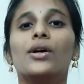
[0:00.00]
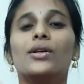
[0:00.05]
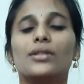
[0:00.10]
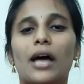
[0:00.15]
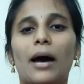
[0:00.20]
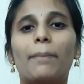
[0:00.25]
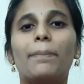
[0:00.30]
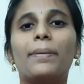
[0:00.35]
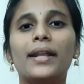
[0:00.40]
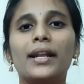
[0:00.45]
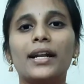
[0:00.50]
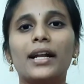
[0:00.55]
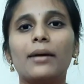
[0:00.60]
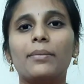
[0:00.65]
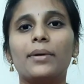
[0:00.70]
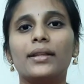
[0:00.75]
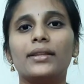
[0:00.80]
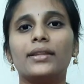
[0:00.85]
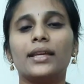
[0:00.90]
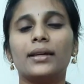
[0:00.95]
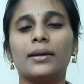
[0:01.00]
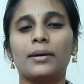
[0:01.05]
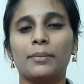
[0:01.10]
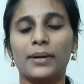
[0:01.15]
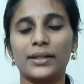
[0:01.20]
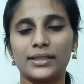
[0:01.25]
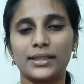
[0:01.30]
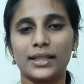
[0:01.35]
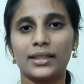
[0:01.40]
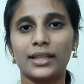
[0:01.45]
ஸோ அப்படி இருக்க பத்து
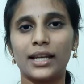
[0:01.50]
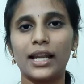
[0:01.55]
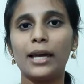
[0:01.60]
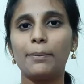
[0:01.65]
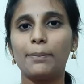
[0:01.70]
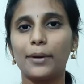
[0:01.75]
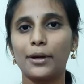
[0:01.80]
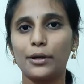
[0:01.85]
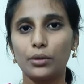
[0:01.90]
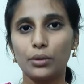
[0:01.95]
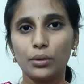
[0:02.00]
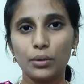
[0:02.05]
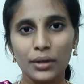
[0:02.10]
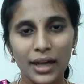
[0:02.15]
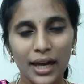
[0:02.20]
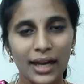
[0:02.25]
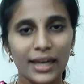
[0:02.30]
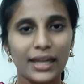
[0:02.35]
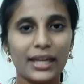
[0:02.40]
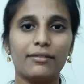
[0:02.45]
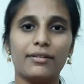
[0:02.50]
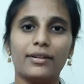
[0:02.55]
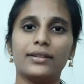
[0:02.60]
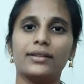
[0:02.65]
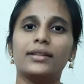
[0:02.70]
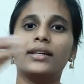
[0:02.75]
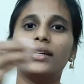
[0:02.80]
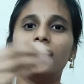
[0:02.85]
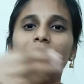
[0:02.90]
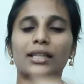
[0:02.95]
பட்சத்தில் இப்போ யூஏஇ
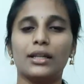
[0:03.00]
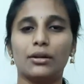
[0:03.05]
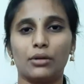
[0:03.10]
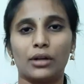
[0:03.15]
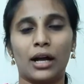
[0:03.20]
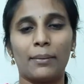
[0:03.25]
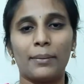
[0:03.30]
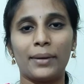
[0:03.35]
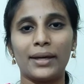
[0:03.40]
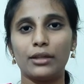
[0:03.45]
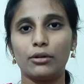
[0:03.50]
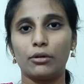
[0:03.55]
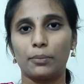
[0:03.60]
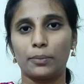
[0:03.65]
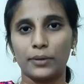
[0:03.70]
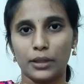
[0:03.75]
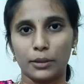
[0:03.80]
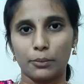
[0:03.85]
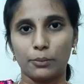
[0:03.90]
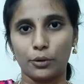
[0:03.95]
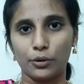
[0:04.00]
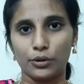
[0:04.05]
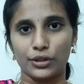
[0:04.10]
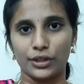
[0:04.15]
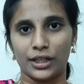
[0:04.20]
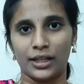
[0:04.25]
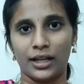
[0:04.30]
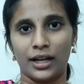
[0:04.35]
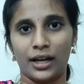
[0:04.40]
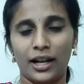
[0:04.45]
வந்து இந்த ஒரு அமைதி ஒப்பந்தம்
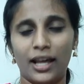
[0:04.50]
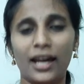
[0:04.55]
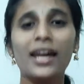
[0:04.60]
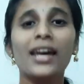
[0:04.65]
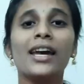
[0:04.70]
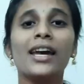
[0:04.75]
போட்டிருக்கனால